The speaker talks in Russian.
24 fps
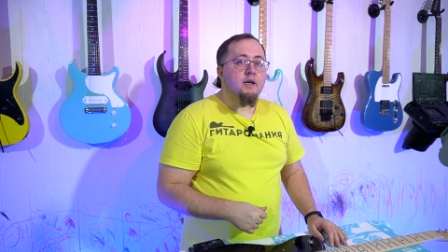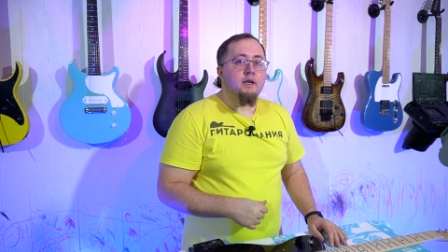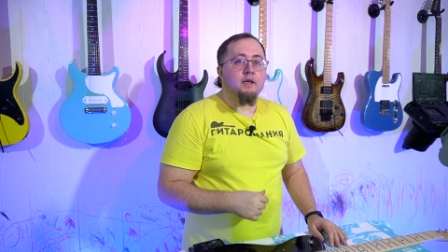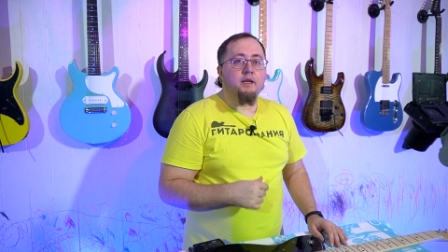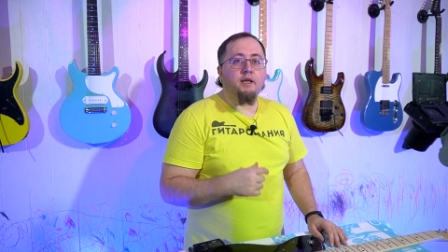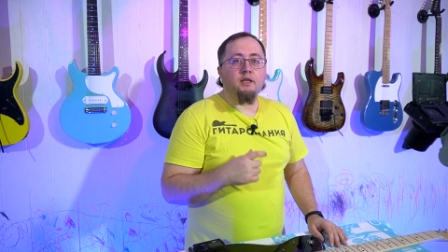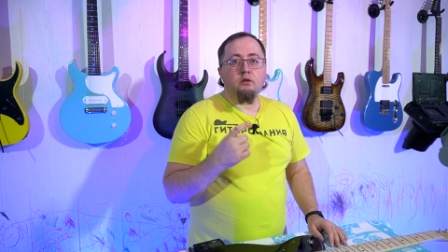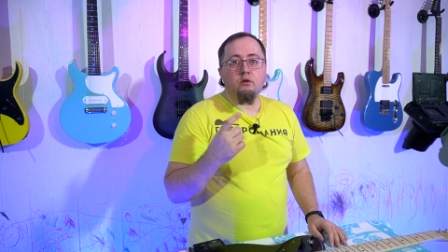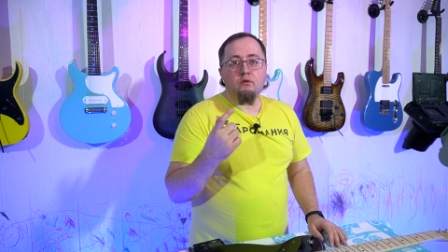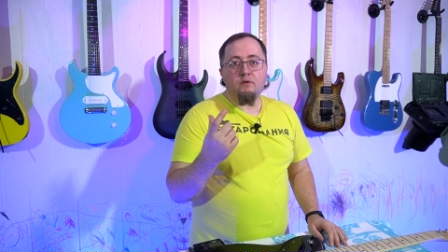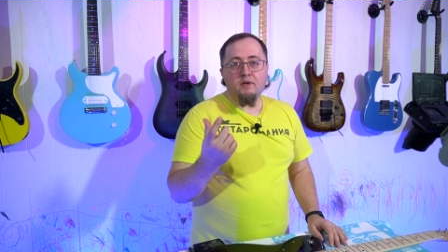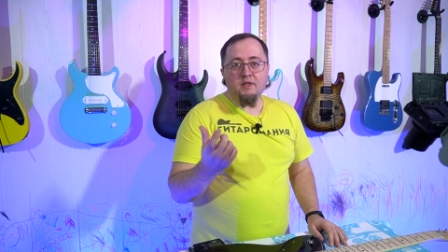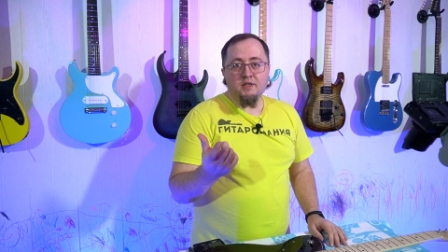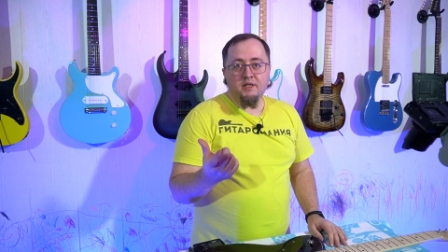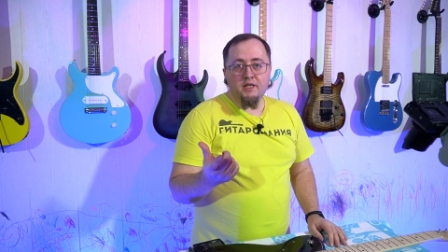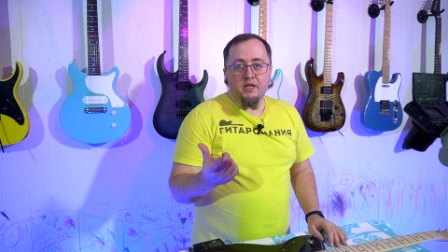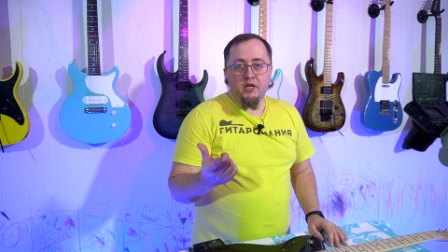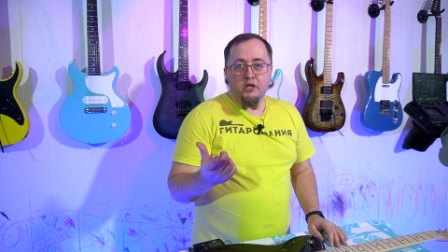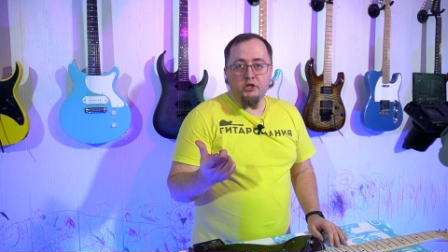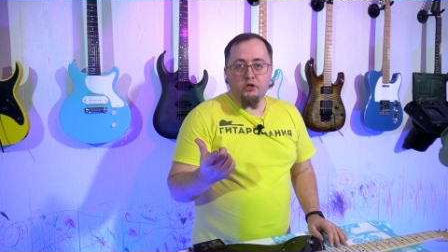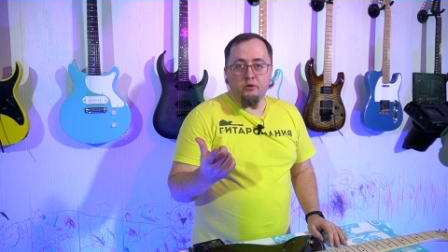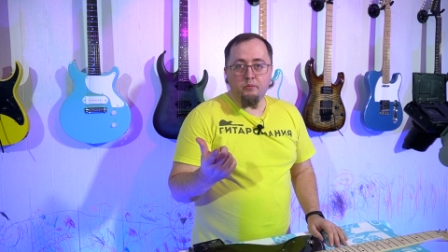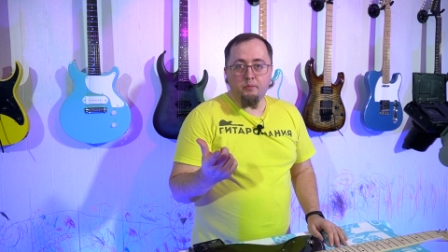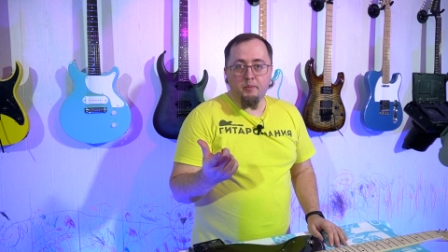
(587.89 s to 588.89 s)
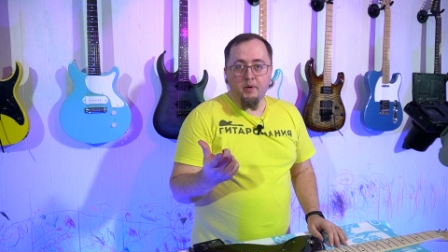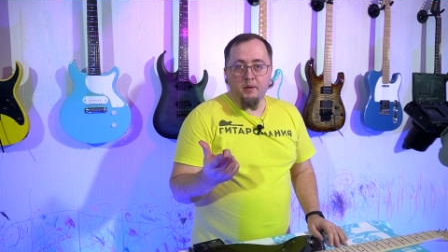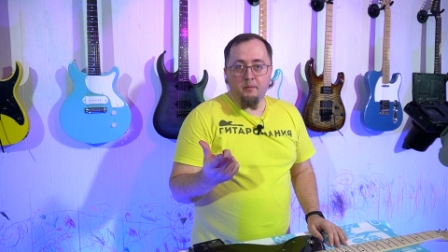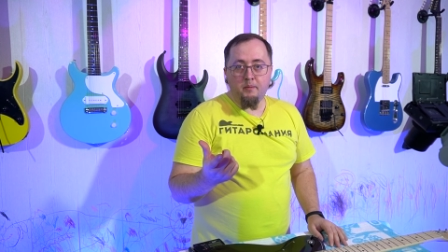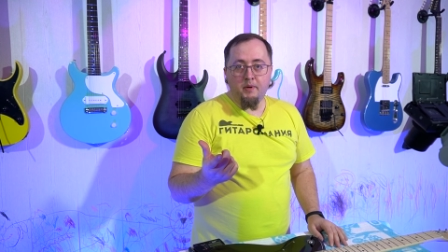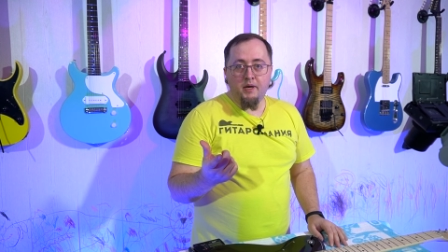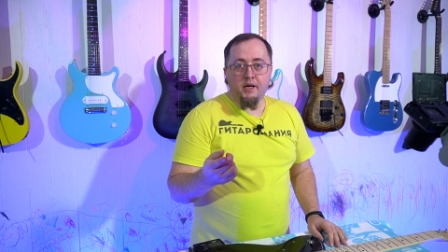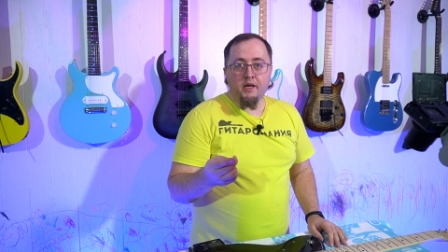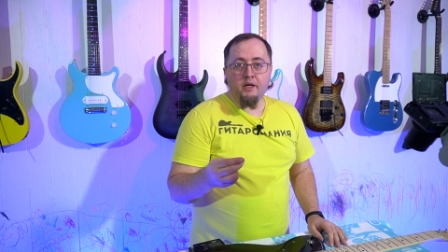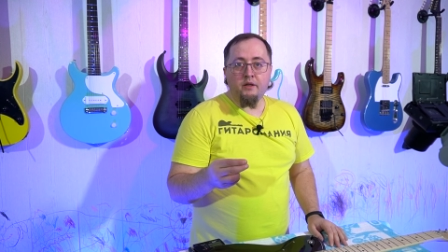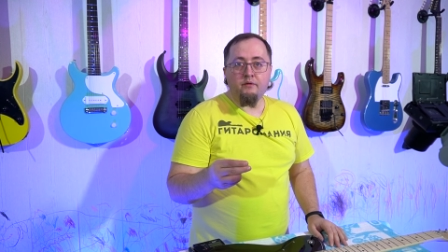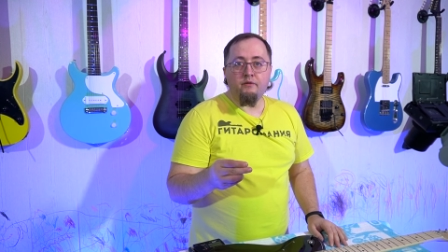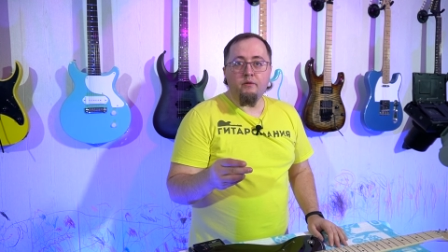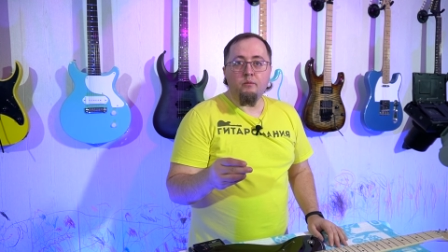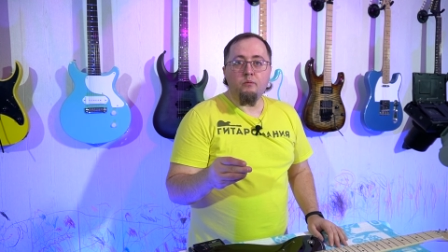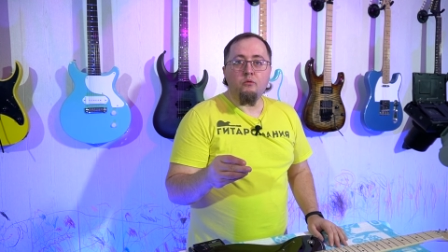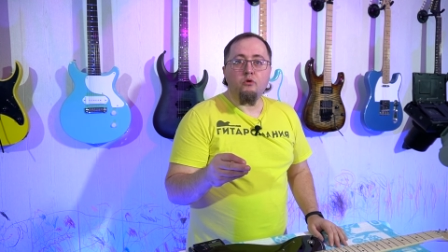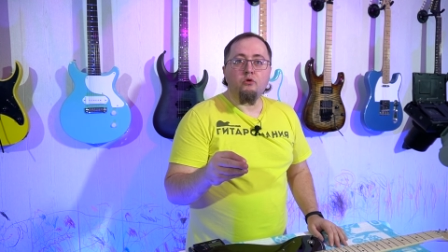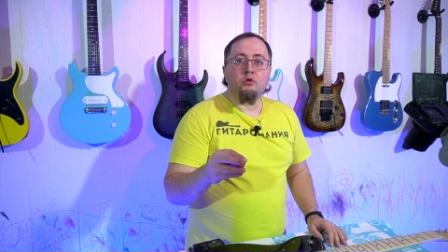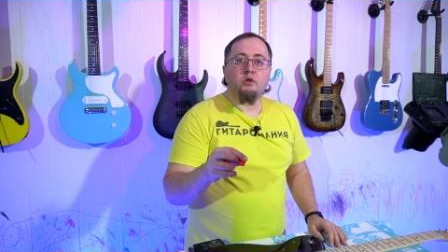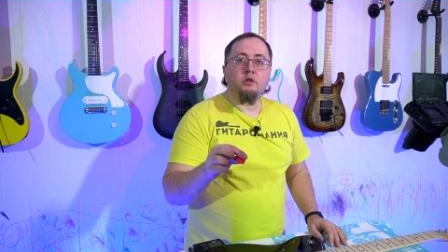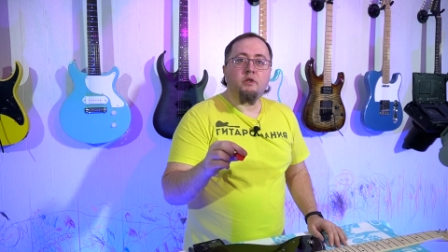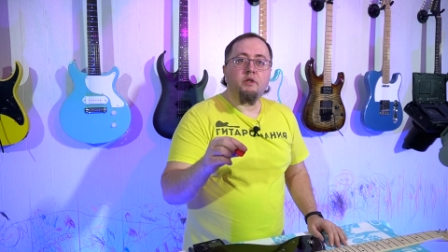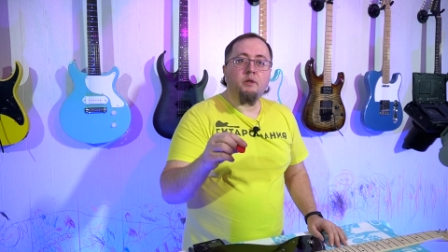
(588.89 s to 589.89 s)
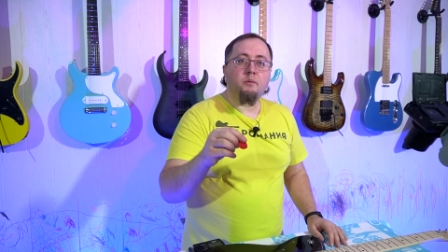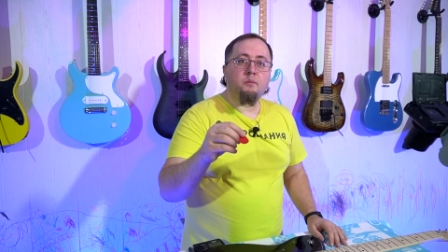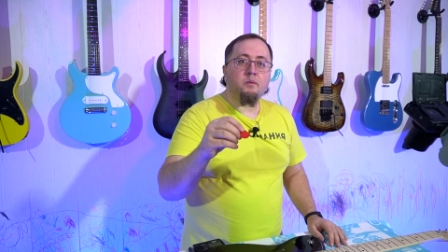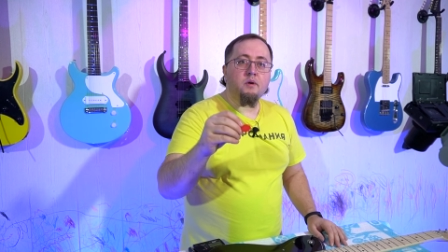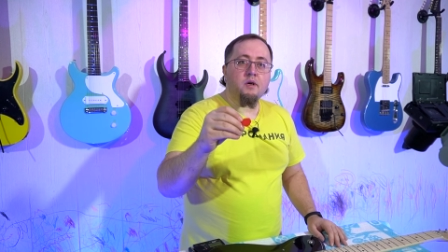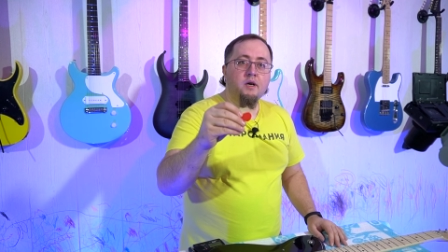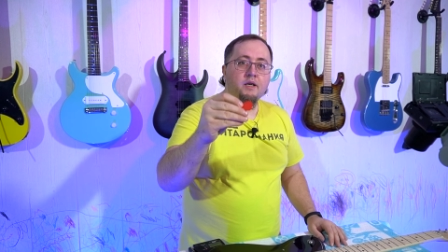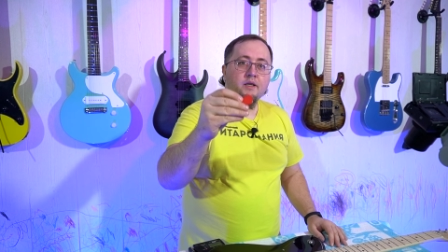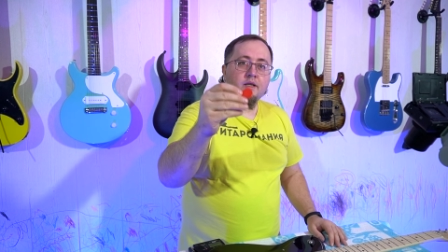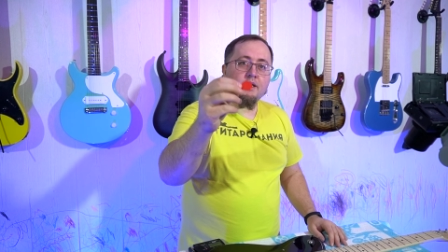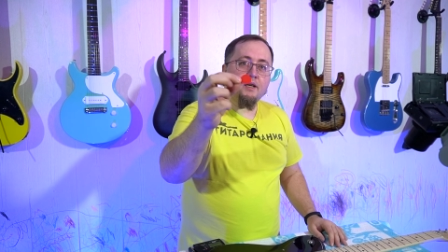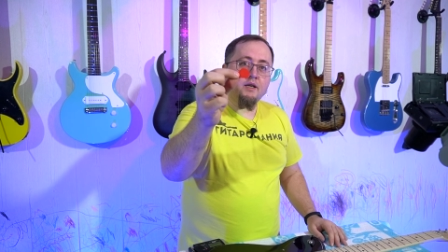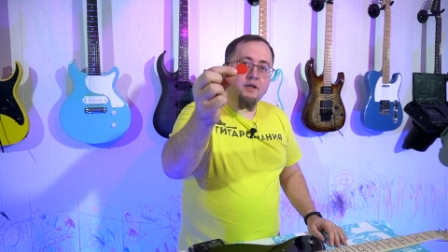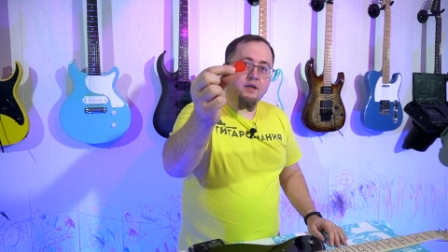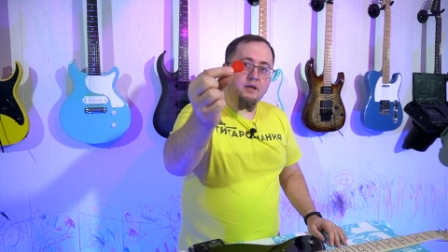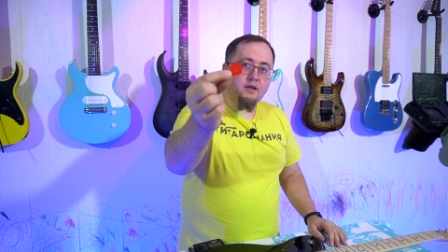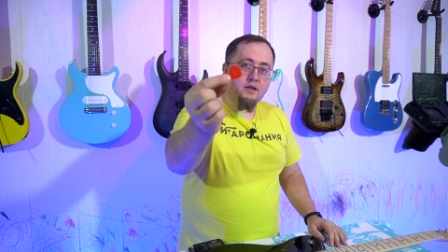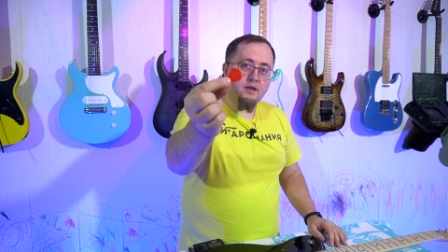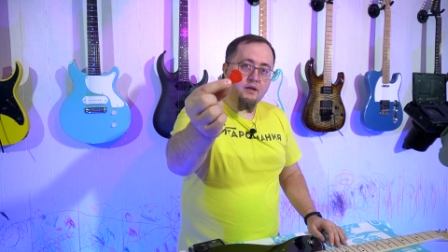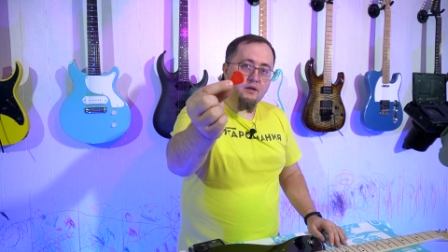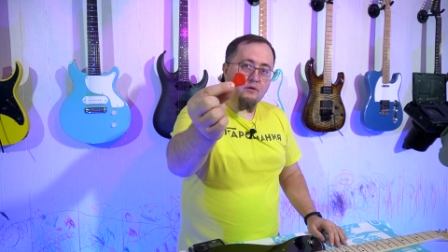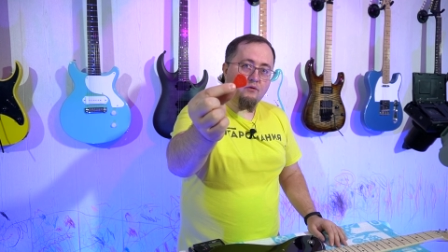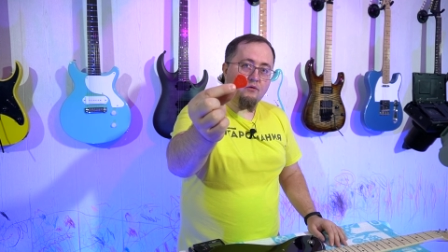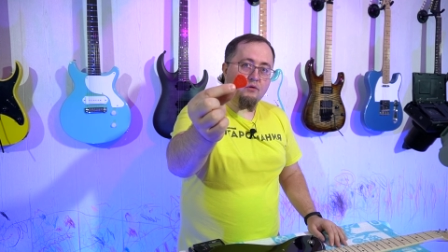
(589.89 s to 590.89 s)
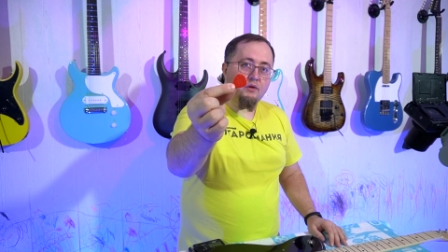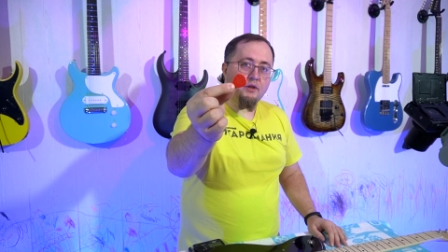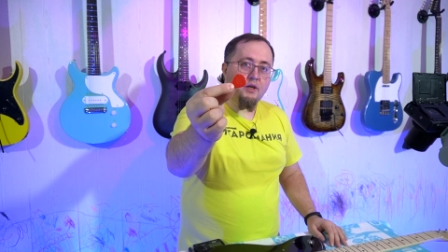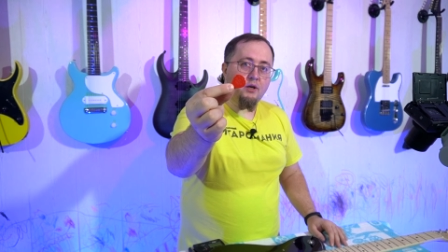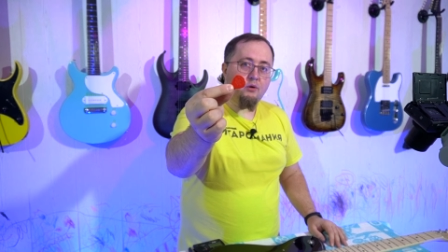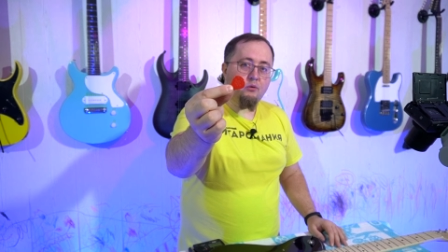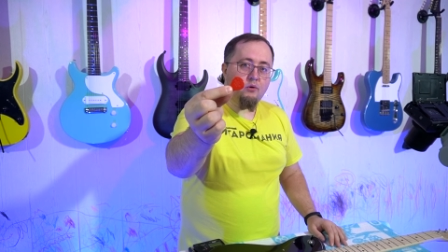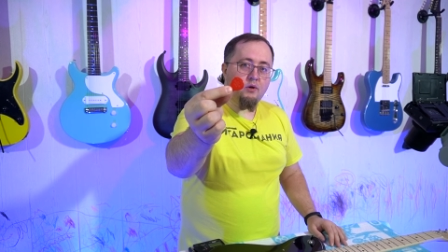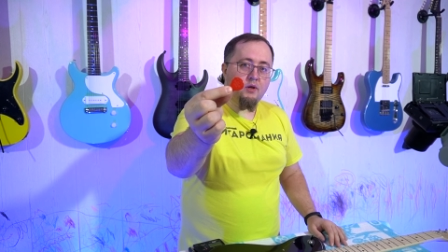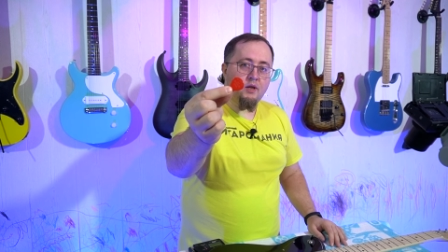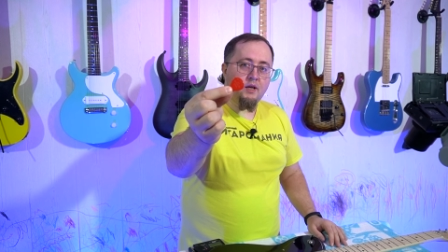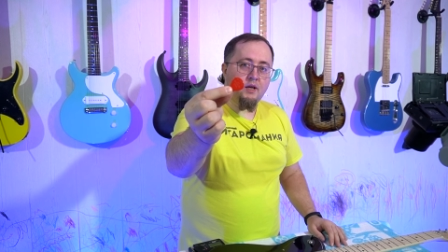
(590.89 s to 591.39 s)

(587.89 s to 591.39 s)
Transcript: Если у вас нечем померить, вы можете брать вот такой